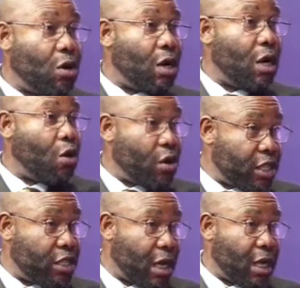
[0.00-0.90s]
Léon
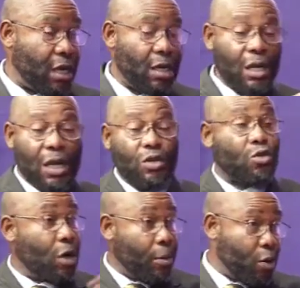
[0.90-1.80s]
Richard
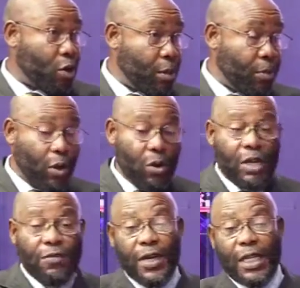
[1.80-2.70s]
Kassonga, porte-parole
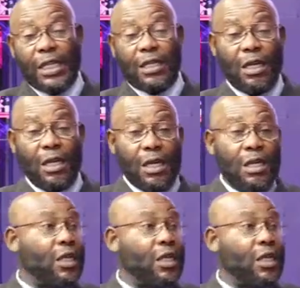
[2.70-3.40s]
des FARDC, c'est